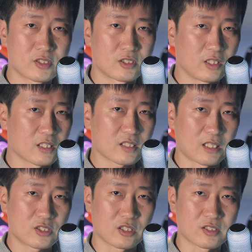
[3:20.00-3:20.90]
职业
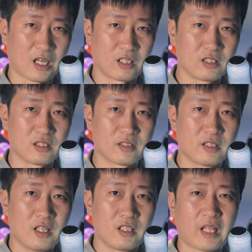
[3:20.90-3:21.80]
赛事的常客，
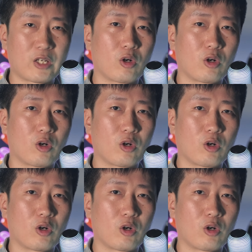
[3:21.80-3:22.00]
打